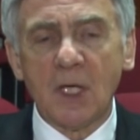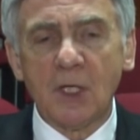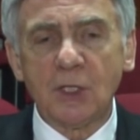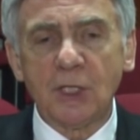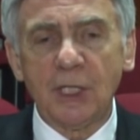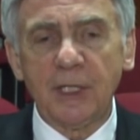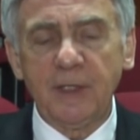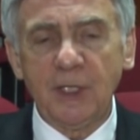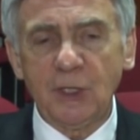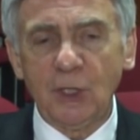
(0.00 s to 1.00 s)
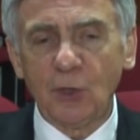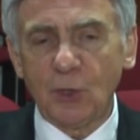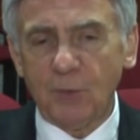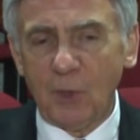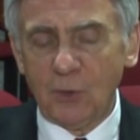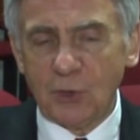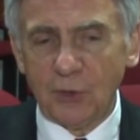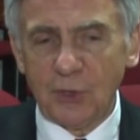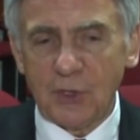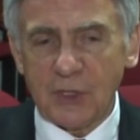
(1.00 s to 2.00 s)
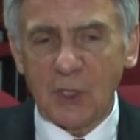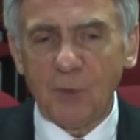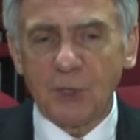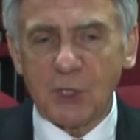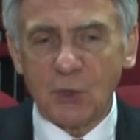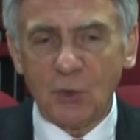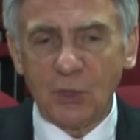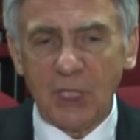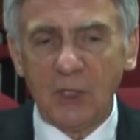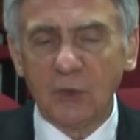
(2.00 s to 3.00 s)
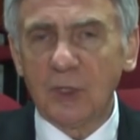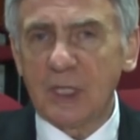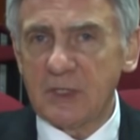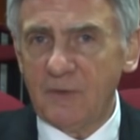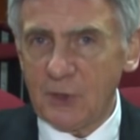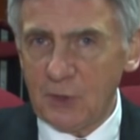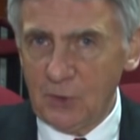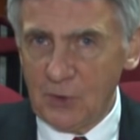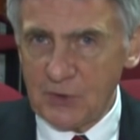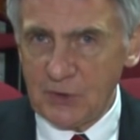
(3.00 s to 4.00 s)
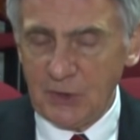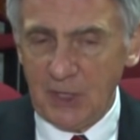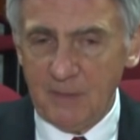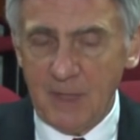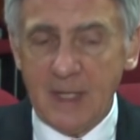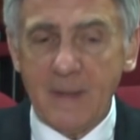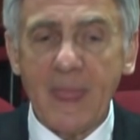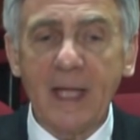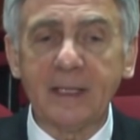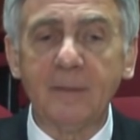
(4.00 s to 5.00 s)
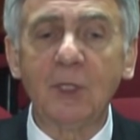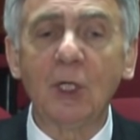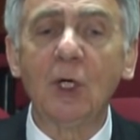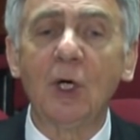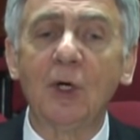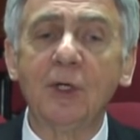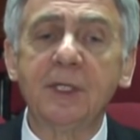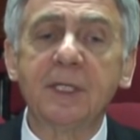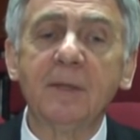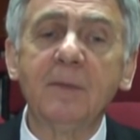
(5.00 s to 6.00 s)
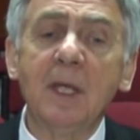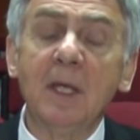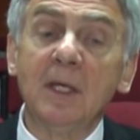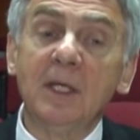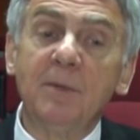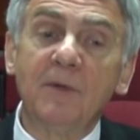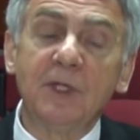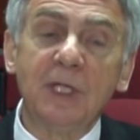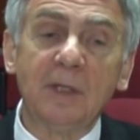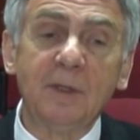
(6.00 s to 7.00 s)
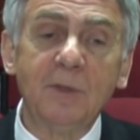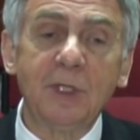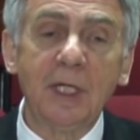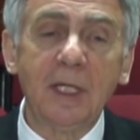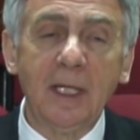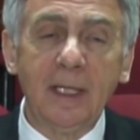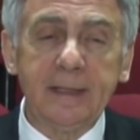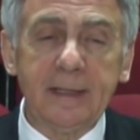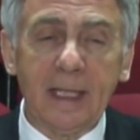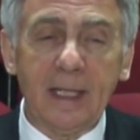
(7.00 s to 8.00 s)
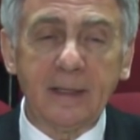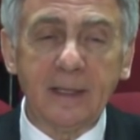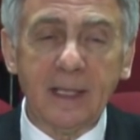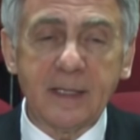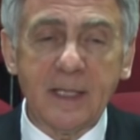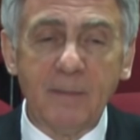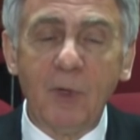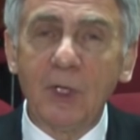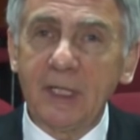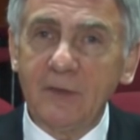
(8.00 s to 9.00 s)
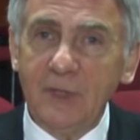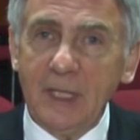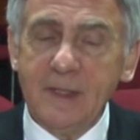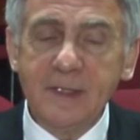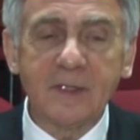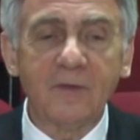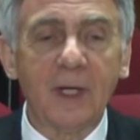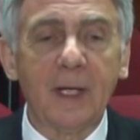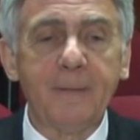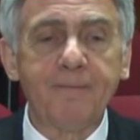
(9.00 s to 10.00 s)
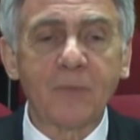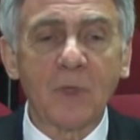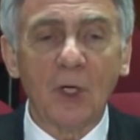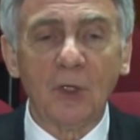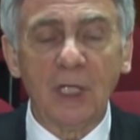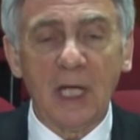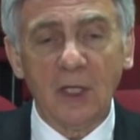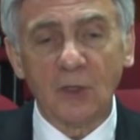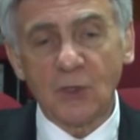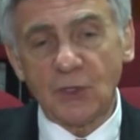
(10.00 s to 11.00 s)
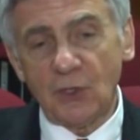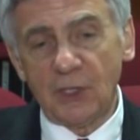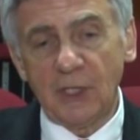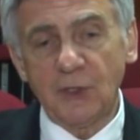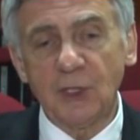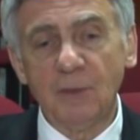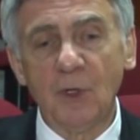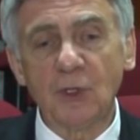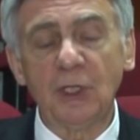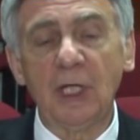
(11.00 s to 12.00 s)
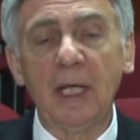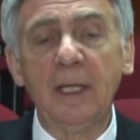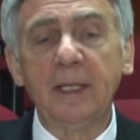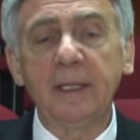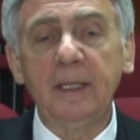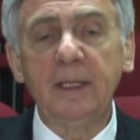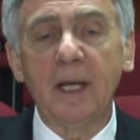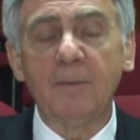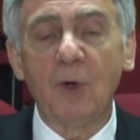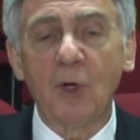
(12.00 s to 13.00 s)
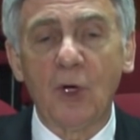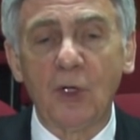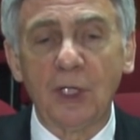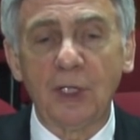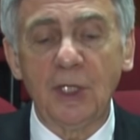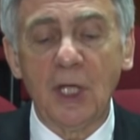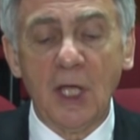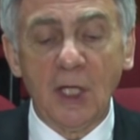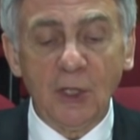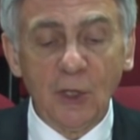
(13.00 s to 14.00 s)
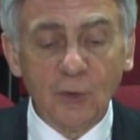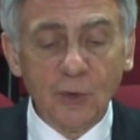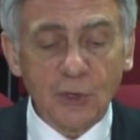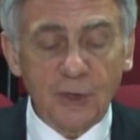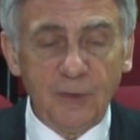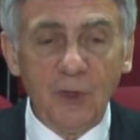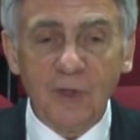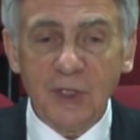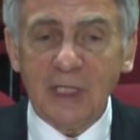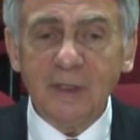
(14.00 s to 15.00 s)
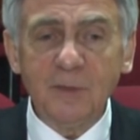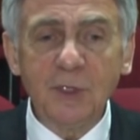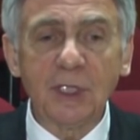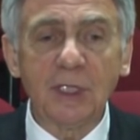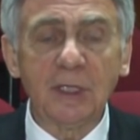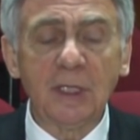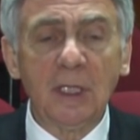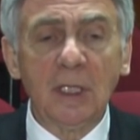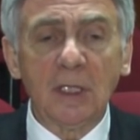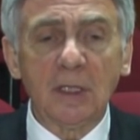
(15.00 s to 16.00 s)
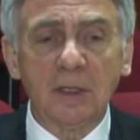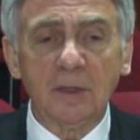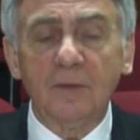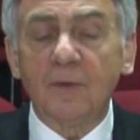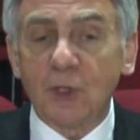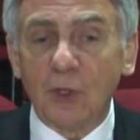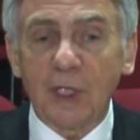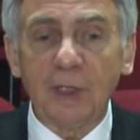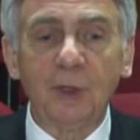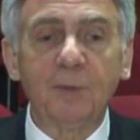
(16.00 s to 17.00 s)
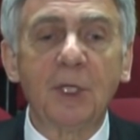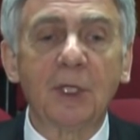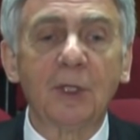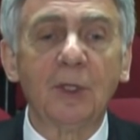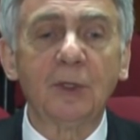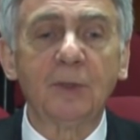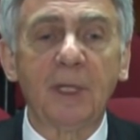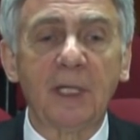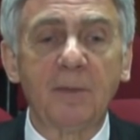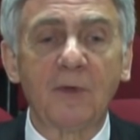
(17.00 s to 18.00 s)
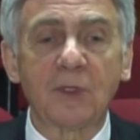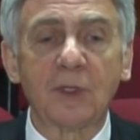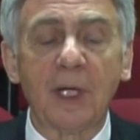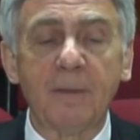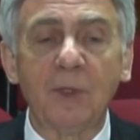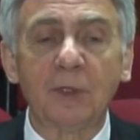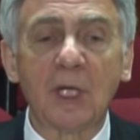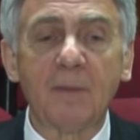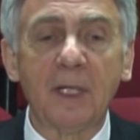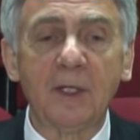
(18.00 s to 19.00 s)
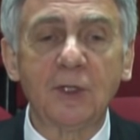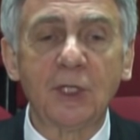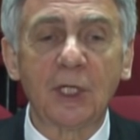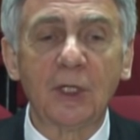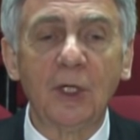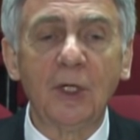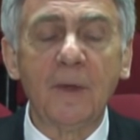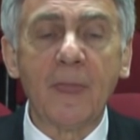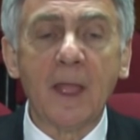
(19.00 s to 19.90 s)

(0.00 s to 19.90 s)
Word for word: że jeśli ktoś pouczony został przez drugiego, to nazywa się go synem, a tamtego ojcem. I powiedziałem, że ta relacja pokrewieństwa, ona rozciągać się może na kilka pokoleń. I otóż dowiedziałem się, Y, wczoraj dopiero od pana profesora Piotra Palecznego